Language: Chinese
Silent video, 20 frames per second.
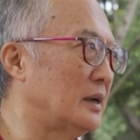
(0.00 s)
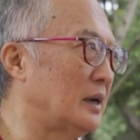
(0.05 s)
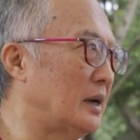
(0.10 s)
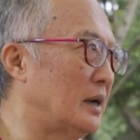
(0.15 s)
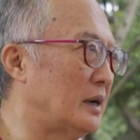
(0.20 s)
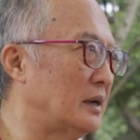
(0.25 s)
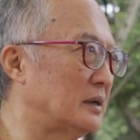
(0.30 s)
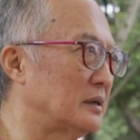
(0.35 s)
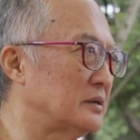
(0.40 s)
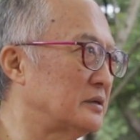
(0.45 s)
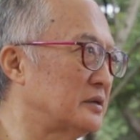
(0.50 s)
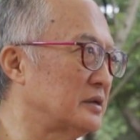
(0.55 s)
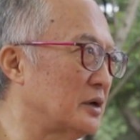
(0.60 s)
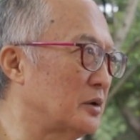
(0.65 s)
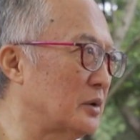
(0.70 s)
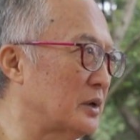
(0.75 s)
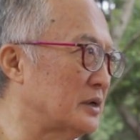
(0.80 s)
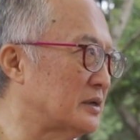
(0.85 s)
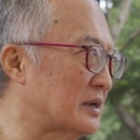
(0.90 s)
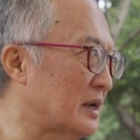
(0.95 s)
啊，社
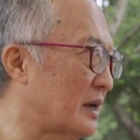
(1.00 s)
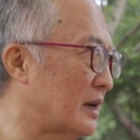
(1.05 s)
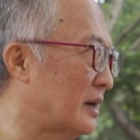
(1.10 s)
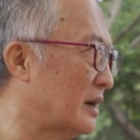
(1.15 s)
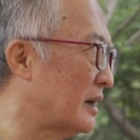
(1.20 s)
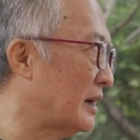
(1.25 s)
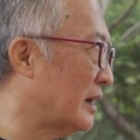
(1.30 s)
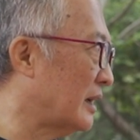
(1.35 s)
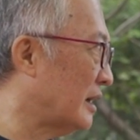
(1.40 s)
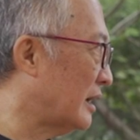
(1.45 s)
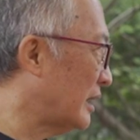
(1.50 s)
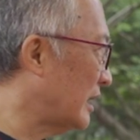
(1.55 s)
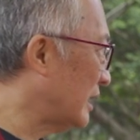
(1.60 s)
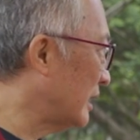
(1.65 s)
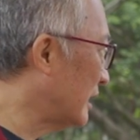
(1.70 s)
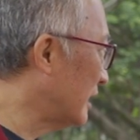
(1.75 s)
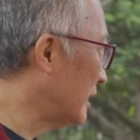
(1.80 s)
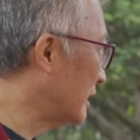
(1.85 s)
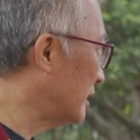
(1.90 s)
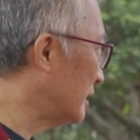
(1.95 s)
会上来看
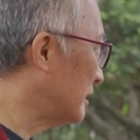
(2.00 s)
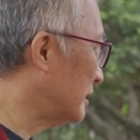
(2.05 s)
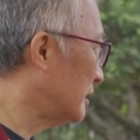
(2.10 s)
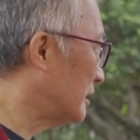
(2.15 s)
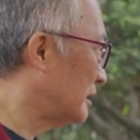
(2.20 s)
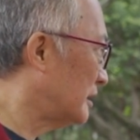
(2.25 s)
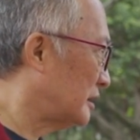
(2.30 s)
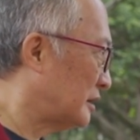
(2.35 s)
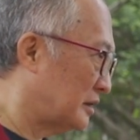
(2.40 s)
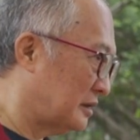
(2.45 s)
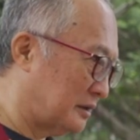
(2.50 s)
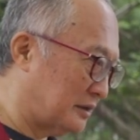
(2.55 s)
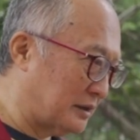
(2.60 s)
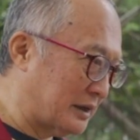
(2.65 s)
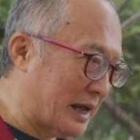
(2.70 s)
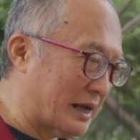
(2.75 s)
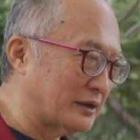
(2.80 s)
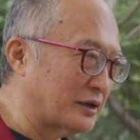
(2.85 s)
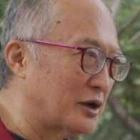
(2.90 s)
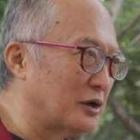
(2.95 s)
啊，
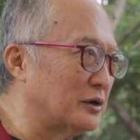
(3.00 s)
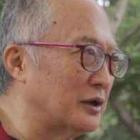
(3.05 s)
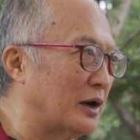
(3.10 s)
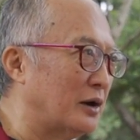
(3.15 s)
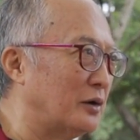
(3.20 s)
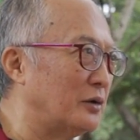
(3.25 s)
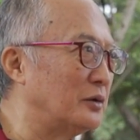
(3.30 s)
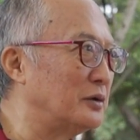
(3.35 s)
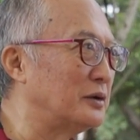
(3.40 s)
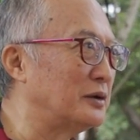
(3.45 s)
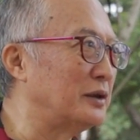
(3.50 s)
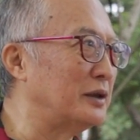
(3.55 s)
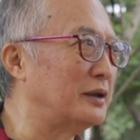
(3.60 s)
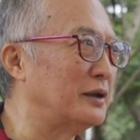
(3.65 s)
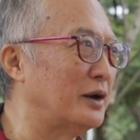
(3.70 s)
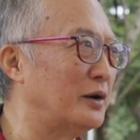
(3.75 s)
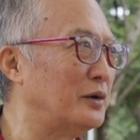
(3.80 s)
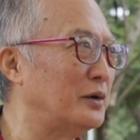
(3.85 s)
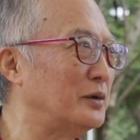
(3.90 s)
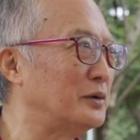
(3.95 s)
拿到老
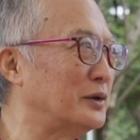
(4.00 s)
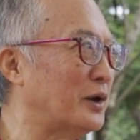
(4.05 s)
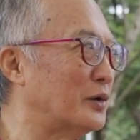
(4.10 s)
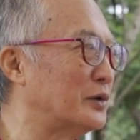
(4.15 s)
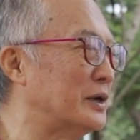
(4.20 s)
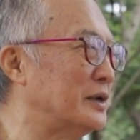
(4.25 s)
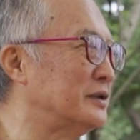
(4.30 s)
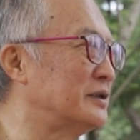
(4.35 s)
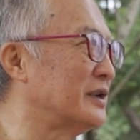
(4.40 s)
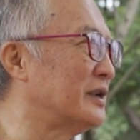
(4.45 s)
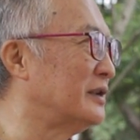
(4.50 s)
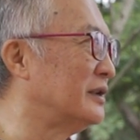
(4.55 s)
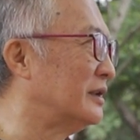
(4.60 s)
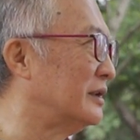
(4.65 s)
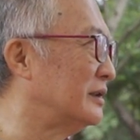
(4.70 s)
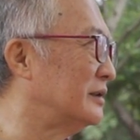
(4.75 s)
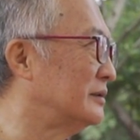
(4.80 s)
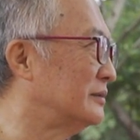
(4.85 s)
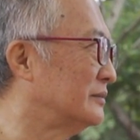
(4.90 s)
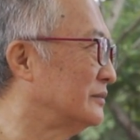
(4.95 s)
人证了，
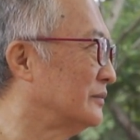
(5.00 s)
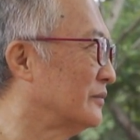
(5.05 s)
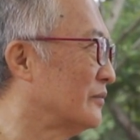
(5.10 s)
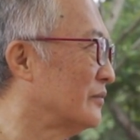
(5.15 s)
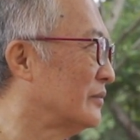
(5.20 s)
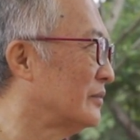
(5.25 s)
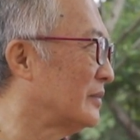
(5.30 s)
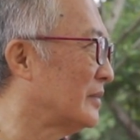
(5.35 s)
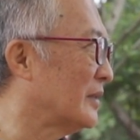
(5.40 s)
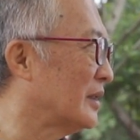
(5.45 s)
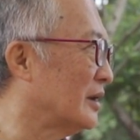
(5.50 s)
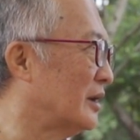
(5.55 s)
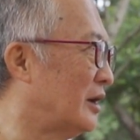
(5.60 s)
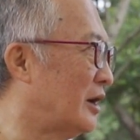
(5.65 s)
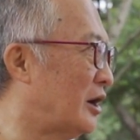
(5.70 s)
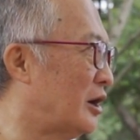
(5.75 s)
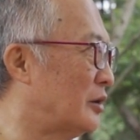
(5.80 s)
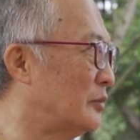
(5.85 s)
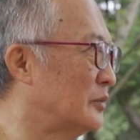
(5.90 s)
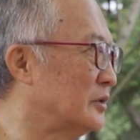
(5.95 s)

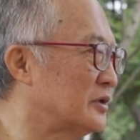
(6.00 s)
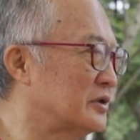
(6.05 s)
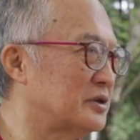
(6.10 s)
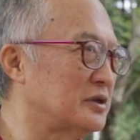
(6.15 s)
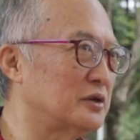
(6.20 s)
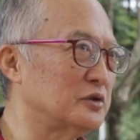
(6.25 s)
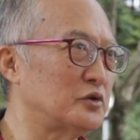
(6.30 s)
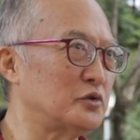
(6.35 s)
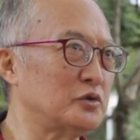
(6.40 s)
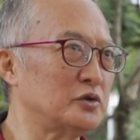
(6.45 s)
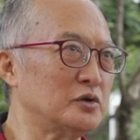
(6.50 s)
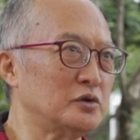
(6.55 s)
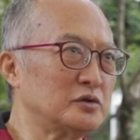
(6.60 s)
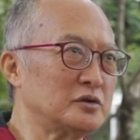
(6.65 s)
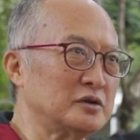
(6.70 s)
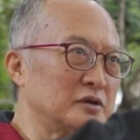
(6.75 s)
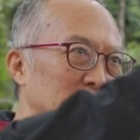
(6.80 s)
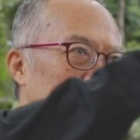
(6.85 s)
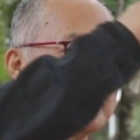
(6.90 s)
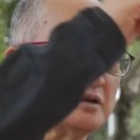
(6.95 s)
啊，我们社区都
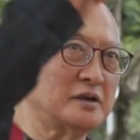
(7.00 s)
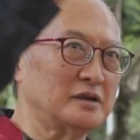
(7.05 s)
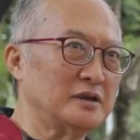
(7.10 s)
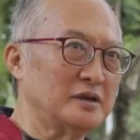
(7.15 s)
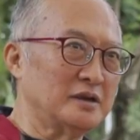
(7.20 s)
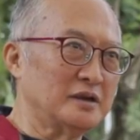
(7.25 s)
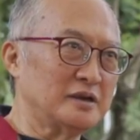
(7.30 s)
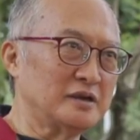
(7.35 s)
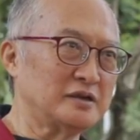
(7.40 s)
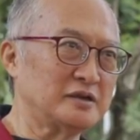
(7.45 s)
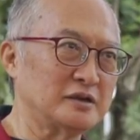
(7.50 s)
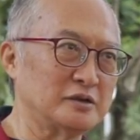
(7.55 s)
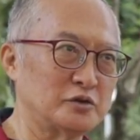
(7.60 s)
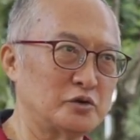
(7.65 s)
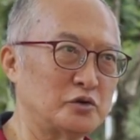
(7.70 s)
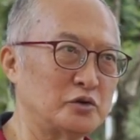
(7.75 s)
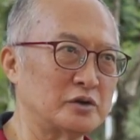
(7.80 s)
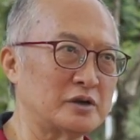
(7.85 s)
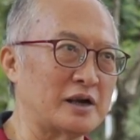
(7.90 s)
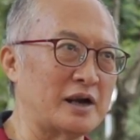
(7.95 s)
是社
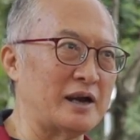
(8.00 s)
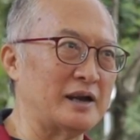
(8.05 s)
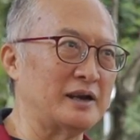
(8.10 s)
区